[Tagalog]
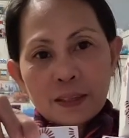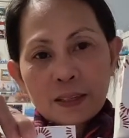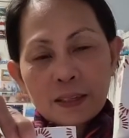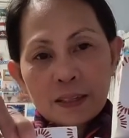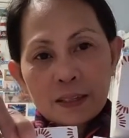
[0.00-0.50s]

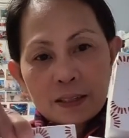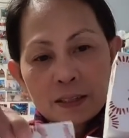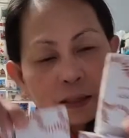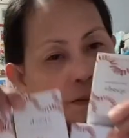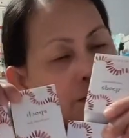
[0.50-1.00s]
yan
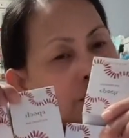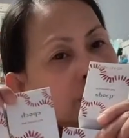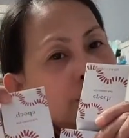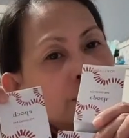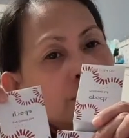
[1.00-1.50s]
guys
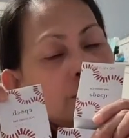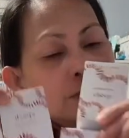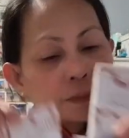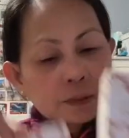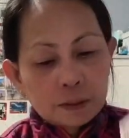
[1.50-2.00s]

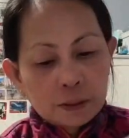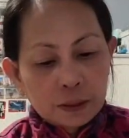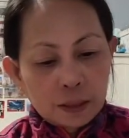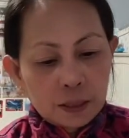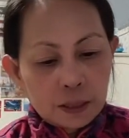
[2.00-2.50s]

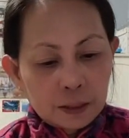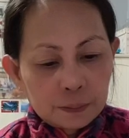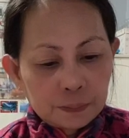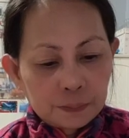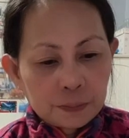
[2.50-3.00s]
ganda
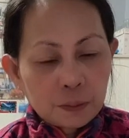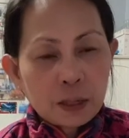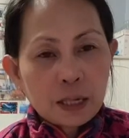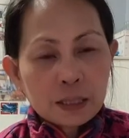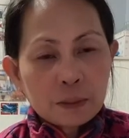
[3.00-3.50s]

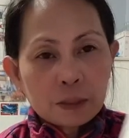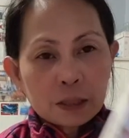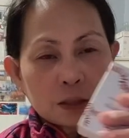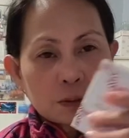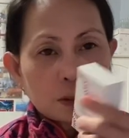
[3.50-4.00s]
wala siyang
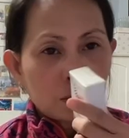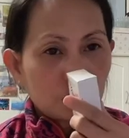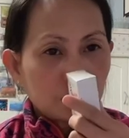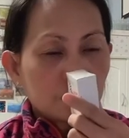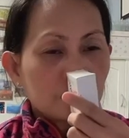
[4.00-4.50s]
masyadong um,
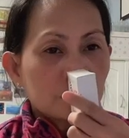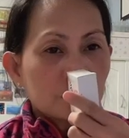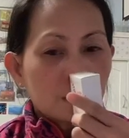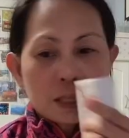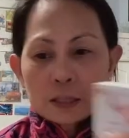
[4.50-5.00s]

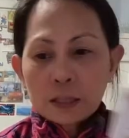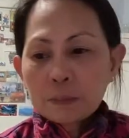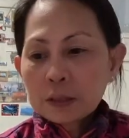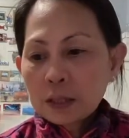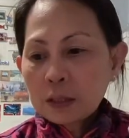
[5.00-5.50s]
wala siyang
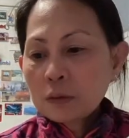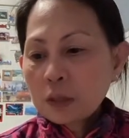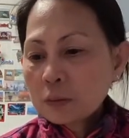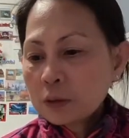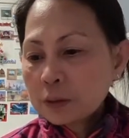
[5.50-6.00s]
masyadong
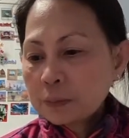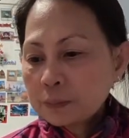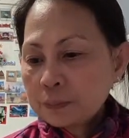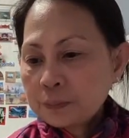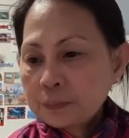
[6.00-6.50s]
amoy
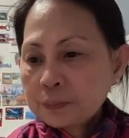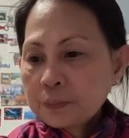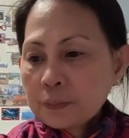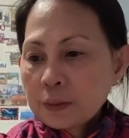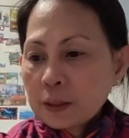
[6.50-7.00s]

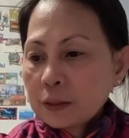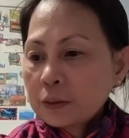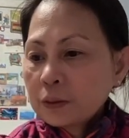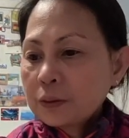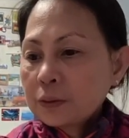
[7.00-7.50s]
ito
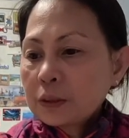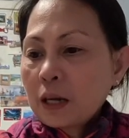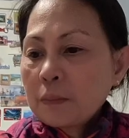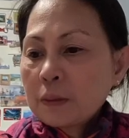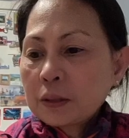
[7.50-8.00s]
yung
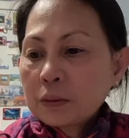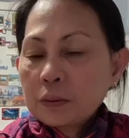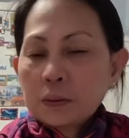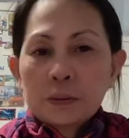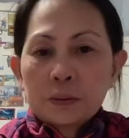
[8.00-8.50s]
gamit
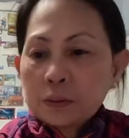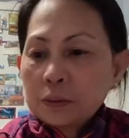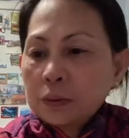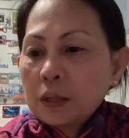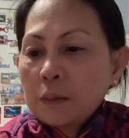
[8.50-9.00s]
ko
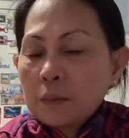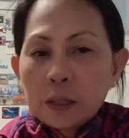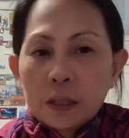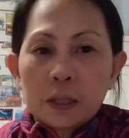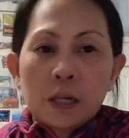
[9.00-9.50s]
pag
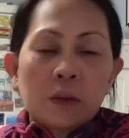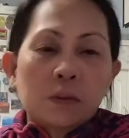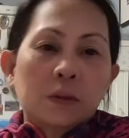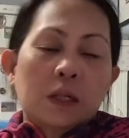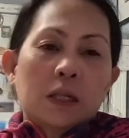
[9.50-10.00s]
hindi
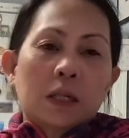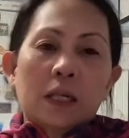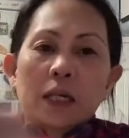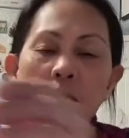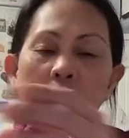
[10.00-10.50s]
ako
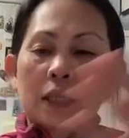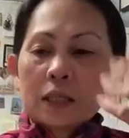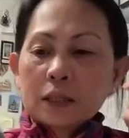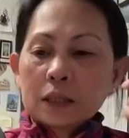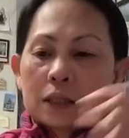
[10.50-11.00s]
naglagay
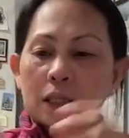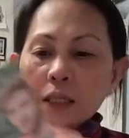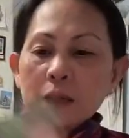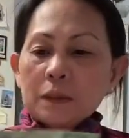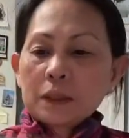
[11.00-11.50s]
ng
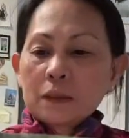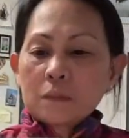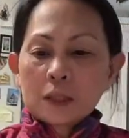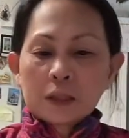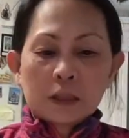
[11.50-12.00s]
naggamit ng
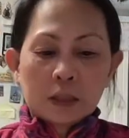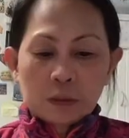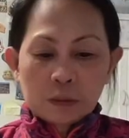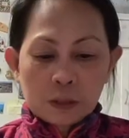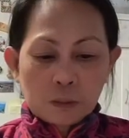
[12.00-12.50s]
machine
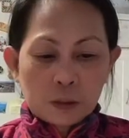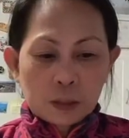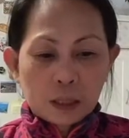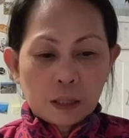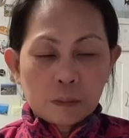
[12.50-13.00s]
itong sabon
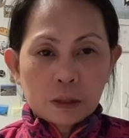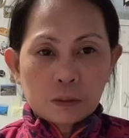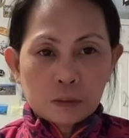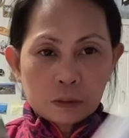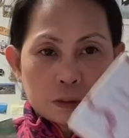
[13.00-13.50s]
ang gamit
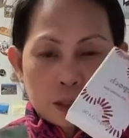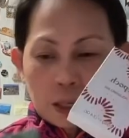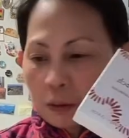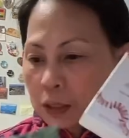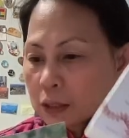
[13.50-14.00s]
ko
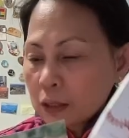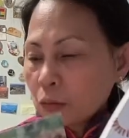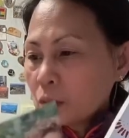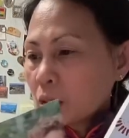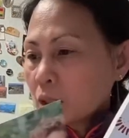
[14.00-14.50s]
lalo na sa
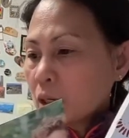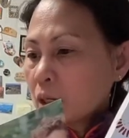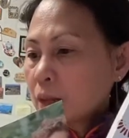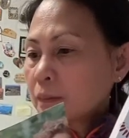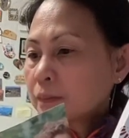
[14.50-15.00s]
umaga